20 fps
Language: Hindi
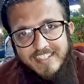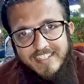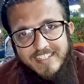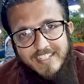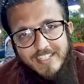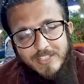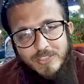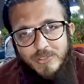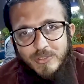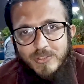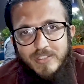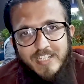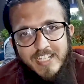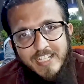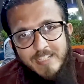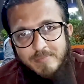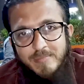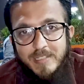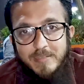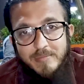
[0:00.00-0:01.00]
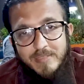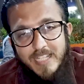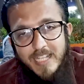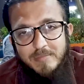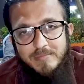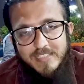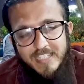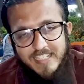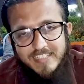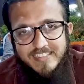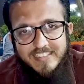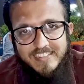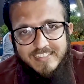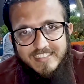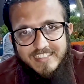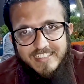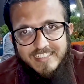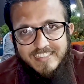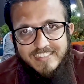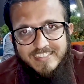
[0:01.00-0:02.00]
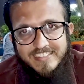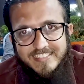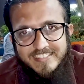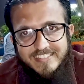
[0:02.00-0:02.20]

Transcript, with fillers: कहीं तो कहीं पे भी आप जा सकते हैं